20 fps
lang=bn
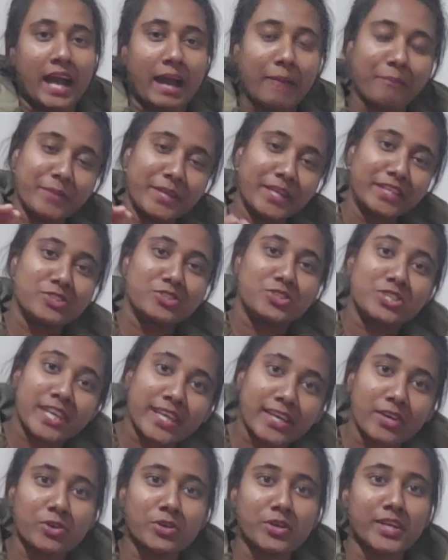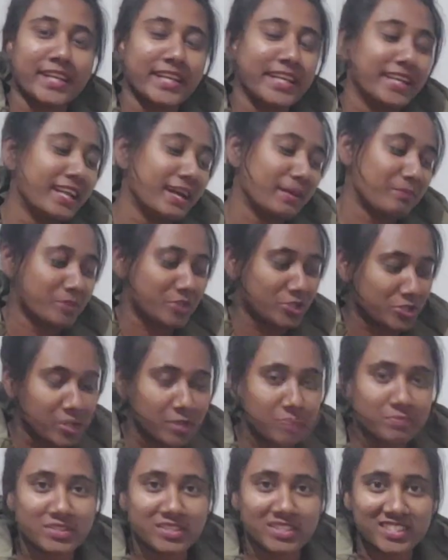আপনি একটু চেক করে নেন আপনার
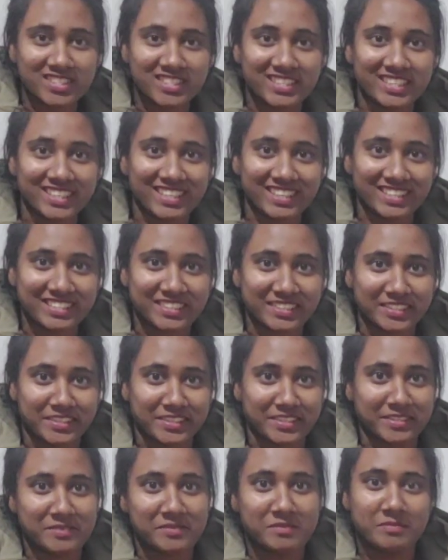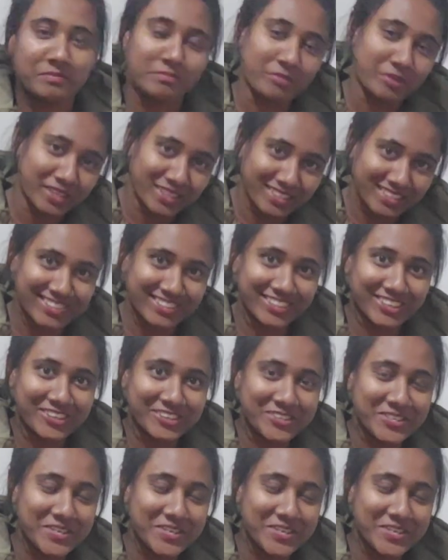সব জিনিস ঠিক আছে নাকি বলেন তো